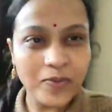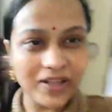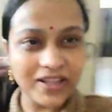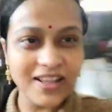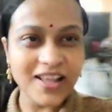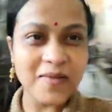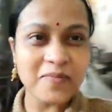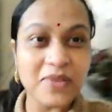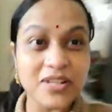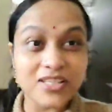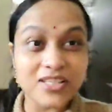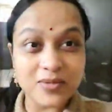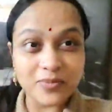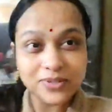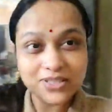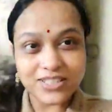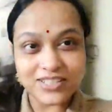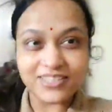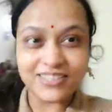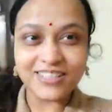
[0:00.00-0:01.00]
पता है मैं
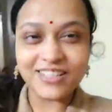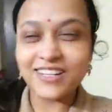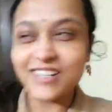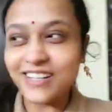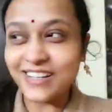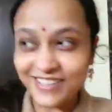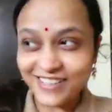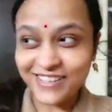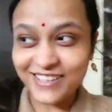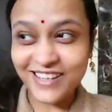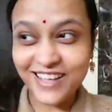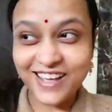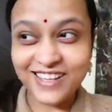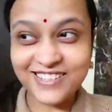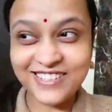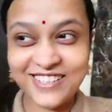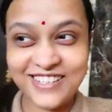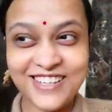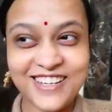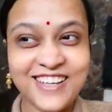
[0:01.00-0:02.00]
ज़बरदस्ती ले गई थी
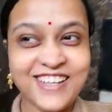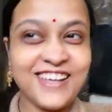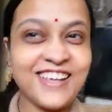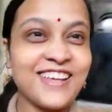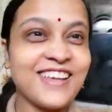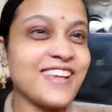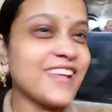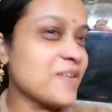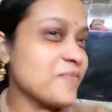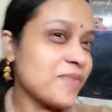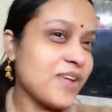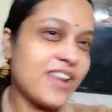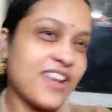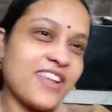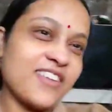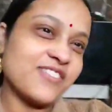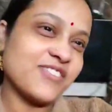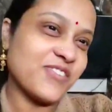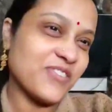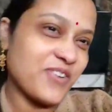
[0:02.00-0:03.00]
आज कह मैं
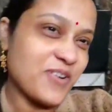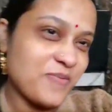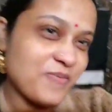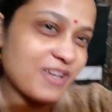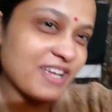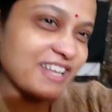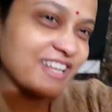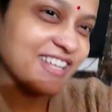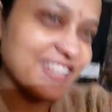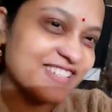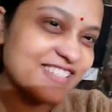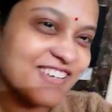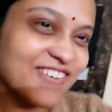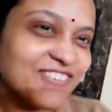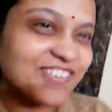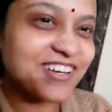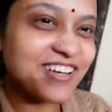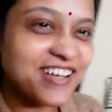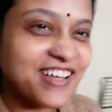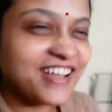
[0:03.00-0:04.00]
नहीं जाऊँगा मैं नहीं
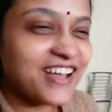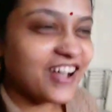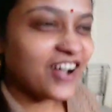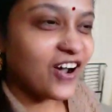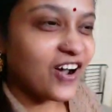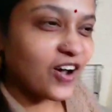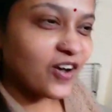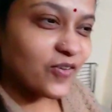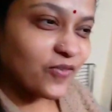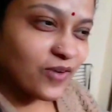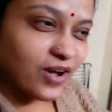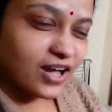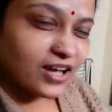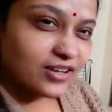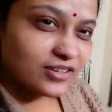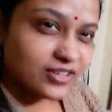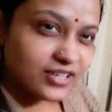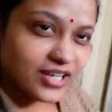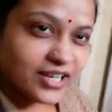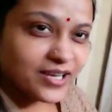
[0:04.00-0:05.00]
जाऊँगा और वहाँ
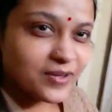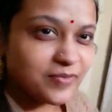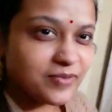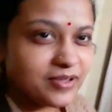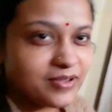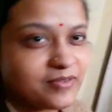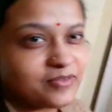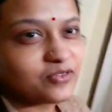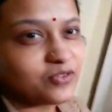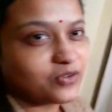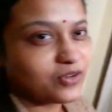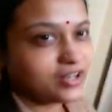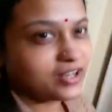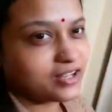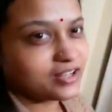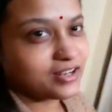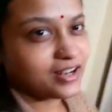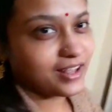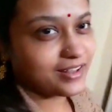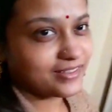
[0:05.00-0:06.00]
कहीं भी
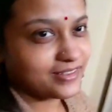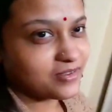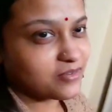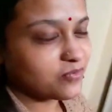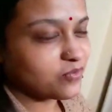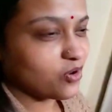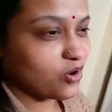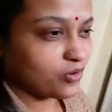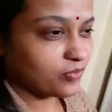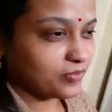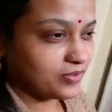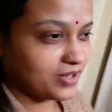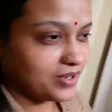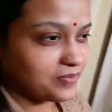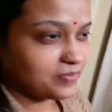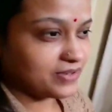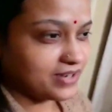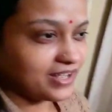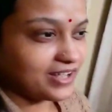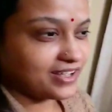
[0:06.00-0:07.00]
उन्होंने रास्ते में ब्लॉग भी नहीं
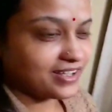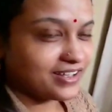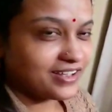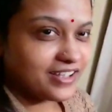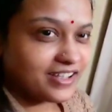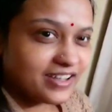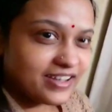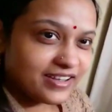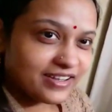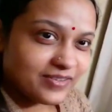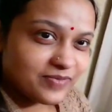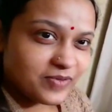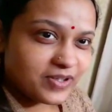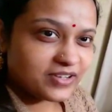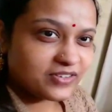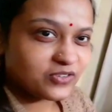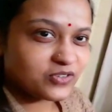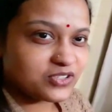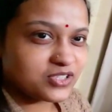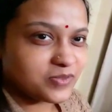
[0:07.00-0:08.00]
बनाया मैं
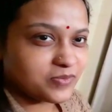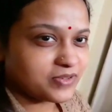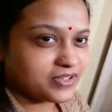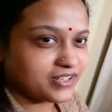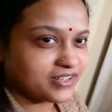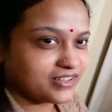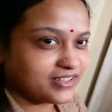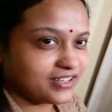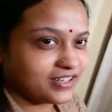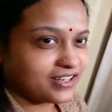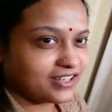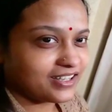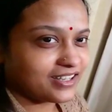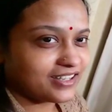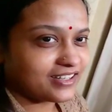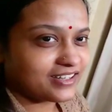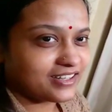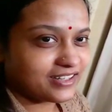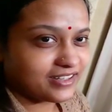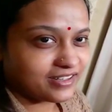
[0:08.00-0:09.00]
इनको ज़बरदस्ती ले
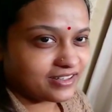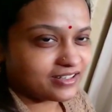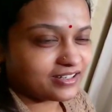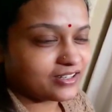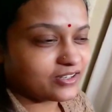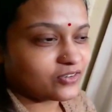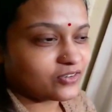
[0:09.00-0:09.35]
गई थी इसलिए